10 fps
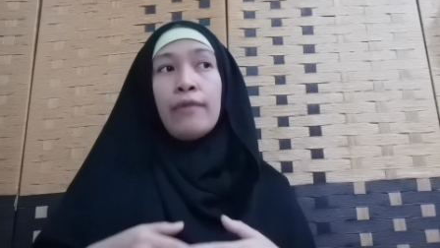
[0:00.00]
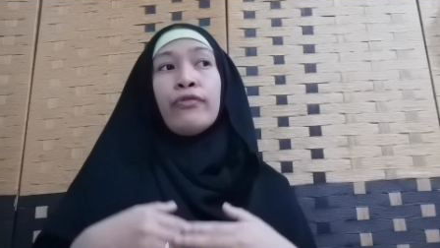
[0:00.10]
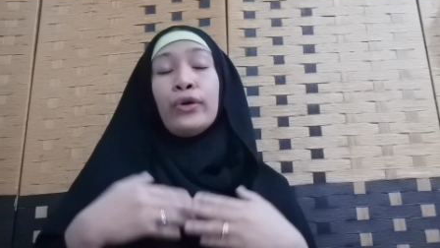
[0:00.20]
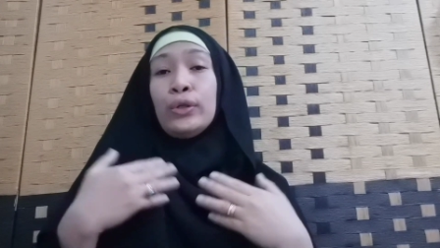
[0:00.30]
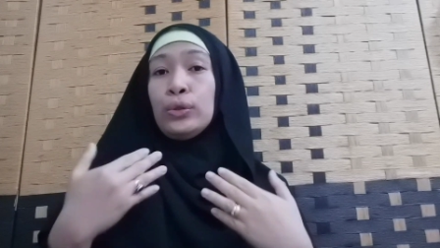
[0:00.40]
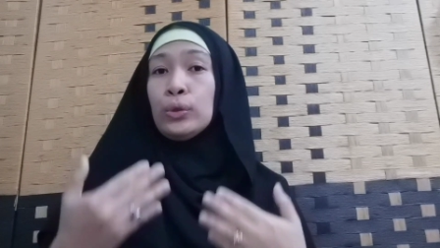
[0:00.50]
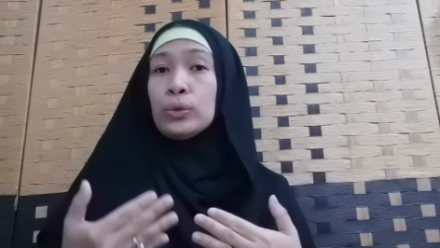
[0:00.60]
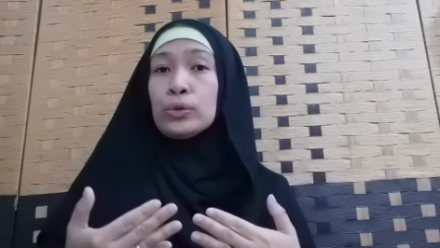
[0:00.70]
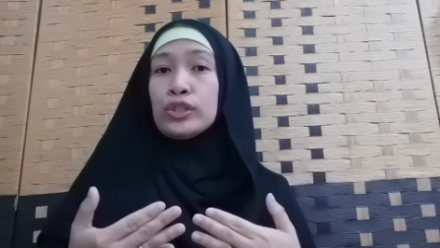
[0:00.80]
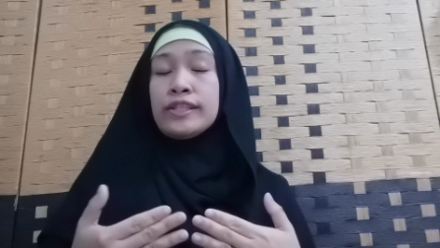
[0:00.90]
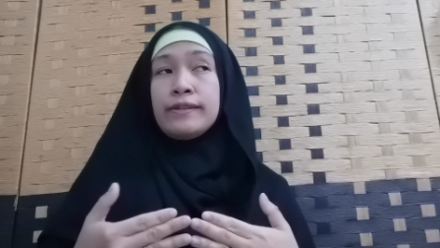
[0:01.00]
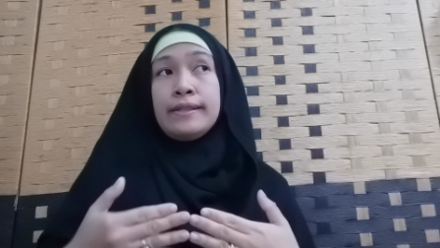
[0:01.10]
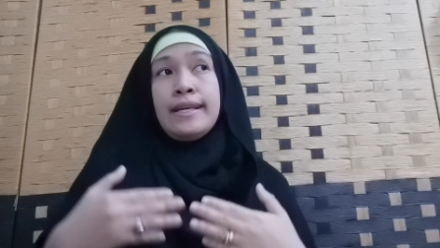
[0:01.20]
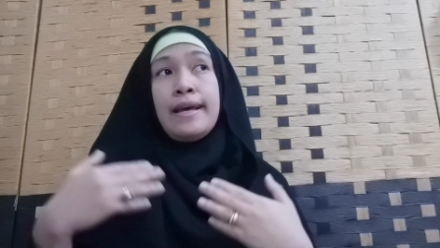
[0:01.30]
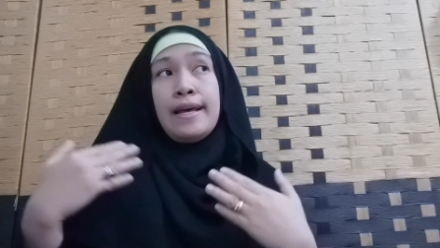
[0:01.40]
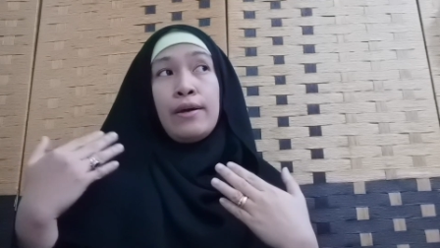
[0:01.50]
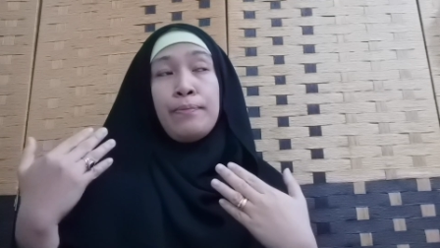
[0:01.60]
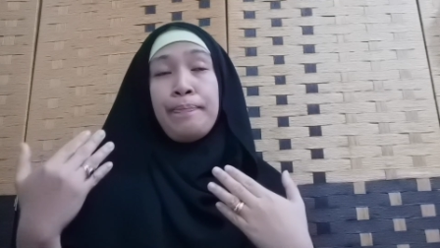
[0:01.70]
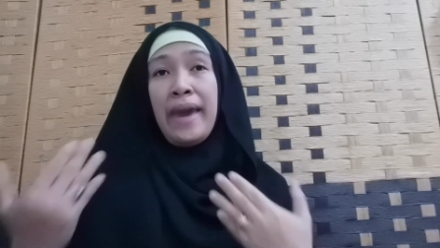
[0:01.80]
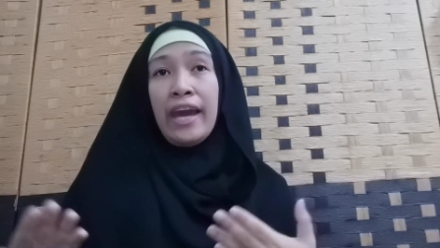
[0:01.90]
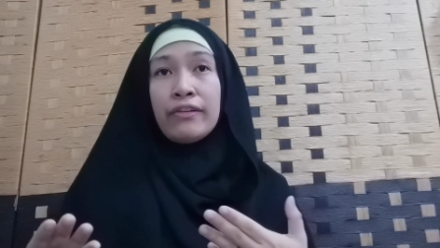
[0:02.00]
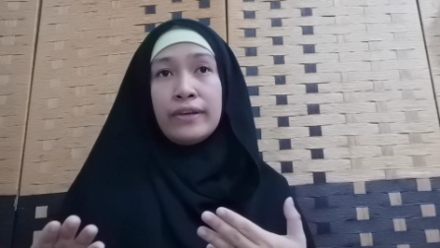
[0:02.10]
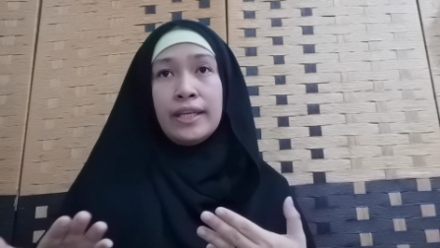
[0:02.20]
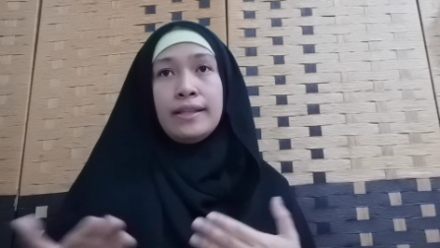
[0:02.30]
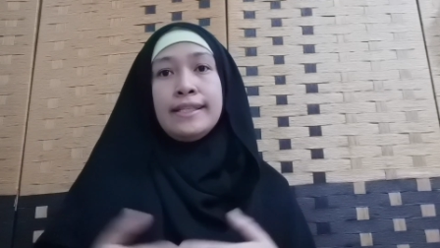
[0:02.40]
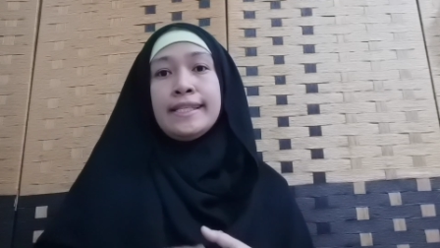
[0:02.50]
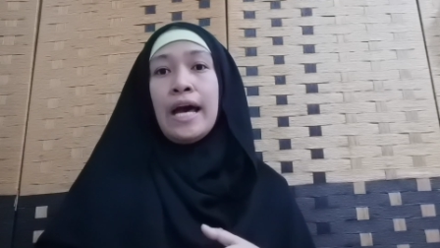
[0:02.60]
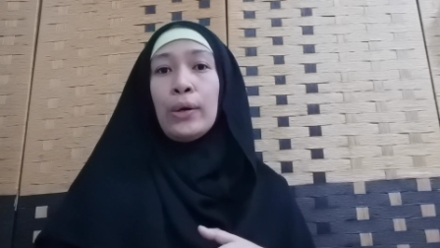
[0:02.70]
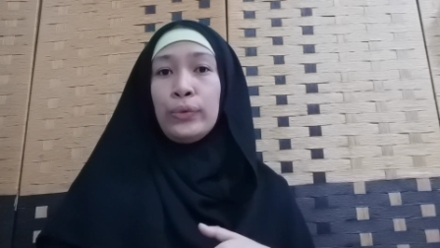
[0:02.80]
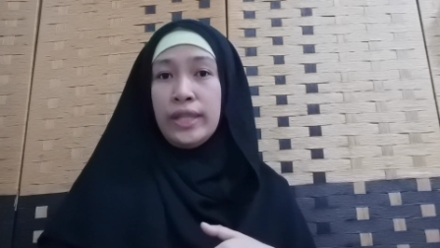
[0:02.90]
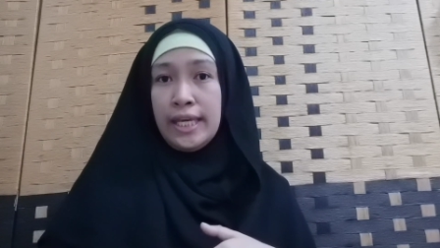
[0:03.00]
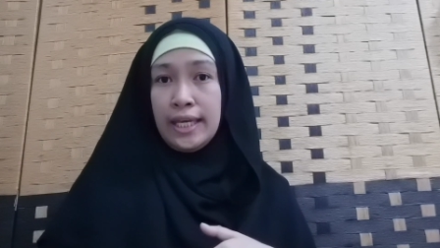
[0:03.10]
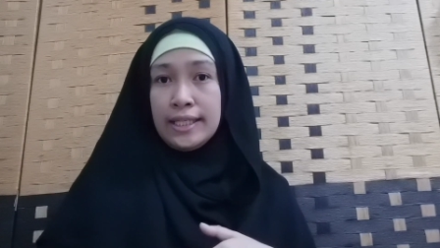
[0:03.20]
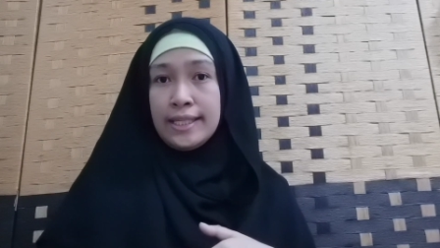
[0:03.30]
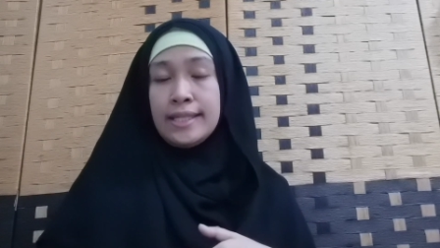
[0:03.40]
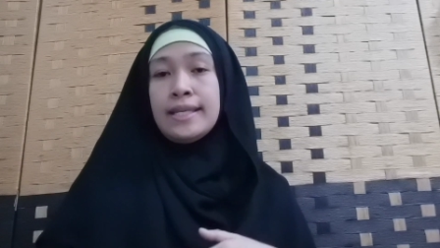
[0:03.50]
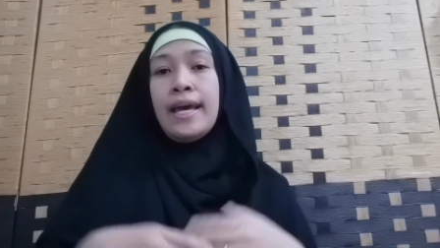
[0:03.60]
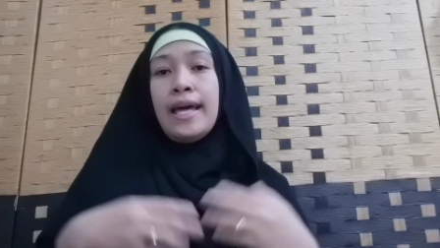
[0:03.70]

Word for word: For those married Saudis,